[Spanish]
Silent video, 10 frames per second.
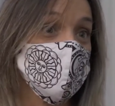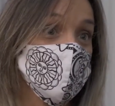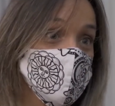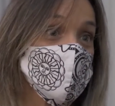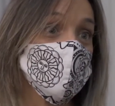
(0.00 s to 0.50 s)
en el
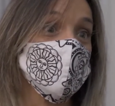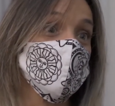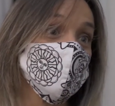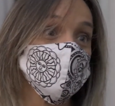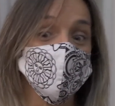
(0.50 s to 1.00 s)
rubro del
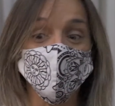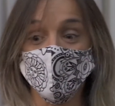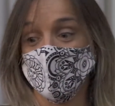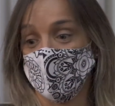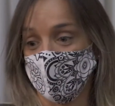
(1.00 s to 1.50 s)
mundo,
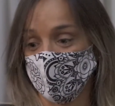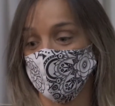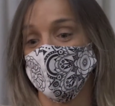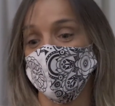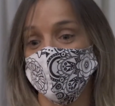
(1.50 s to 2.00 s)
estar
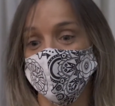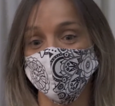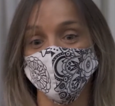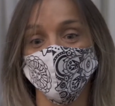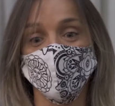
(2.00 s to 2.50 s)

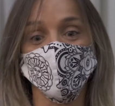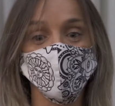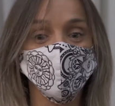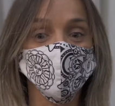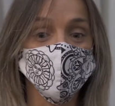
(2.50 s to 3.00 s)
trabajando en
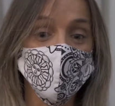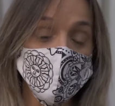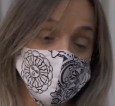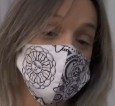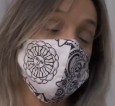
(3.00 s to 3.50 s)
conjunto
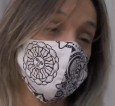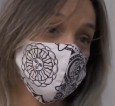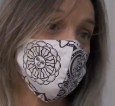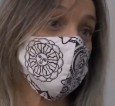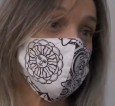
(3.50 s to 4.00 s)
y por
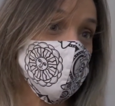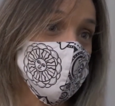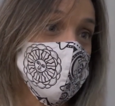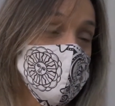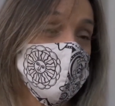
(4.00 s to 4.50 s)
otro
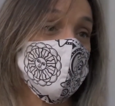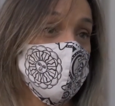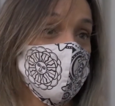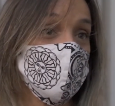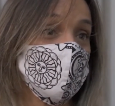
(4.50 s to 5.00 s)
lado
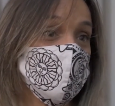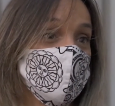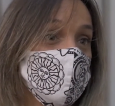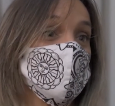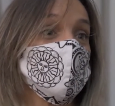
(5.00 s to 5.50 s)
con la
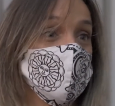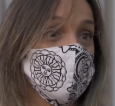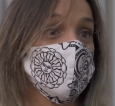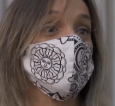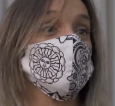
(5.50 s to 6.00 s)
Facultad